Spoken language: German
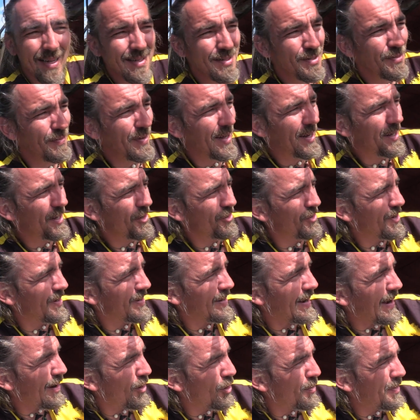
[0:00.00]
Also wirklich eine
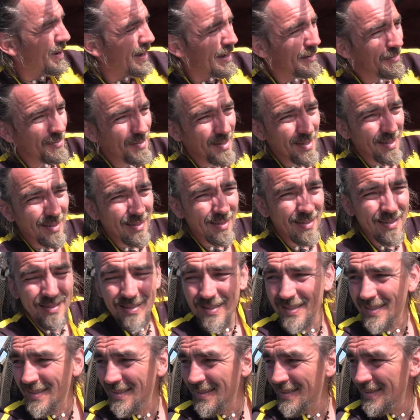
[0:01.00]
traumhafte
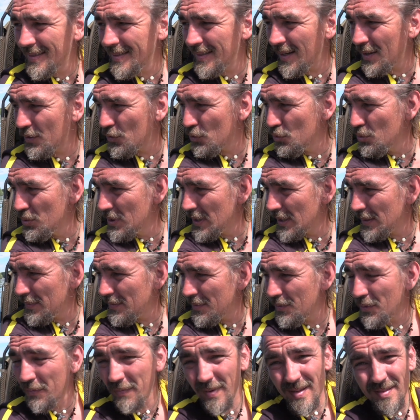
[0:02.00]
Natur
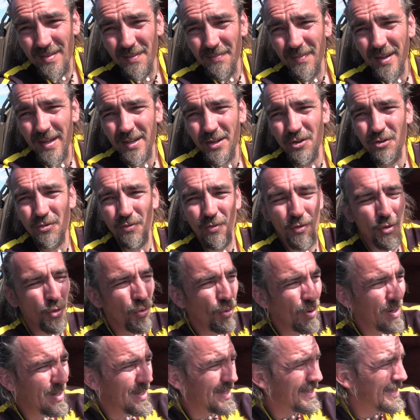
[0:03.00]
und wir sind wirklich
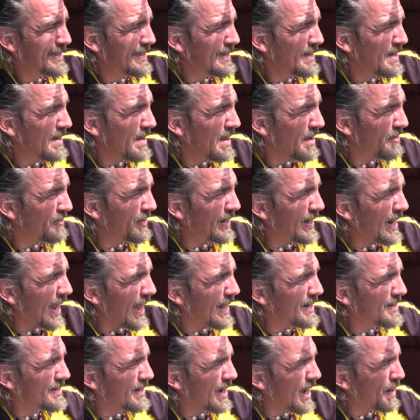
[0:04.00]
froh. Viele
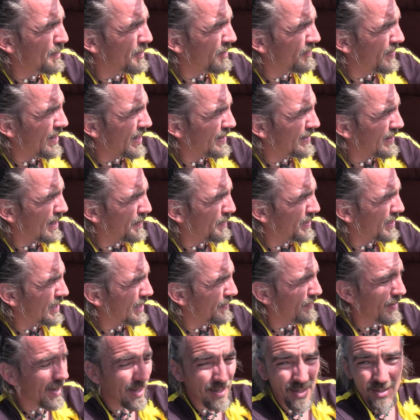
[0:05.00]
Altarme werden ja
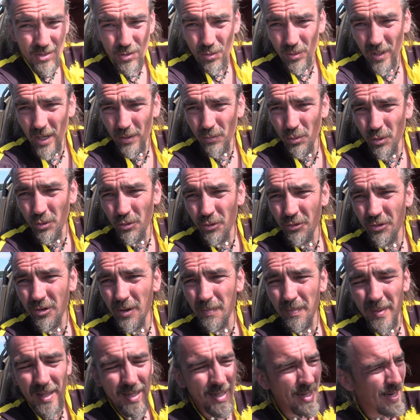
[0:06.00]
mittlerweile zu
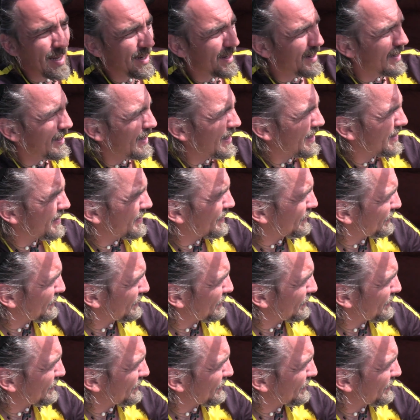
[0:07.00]
Naturschutzgebieten erklärt.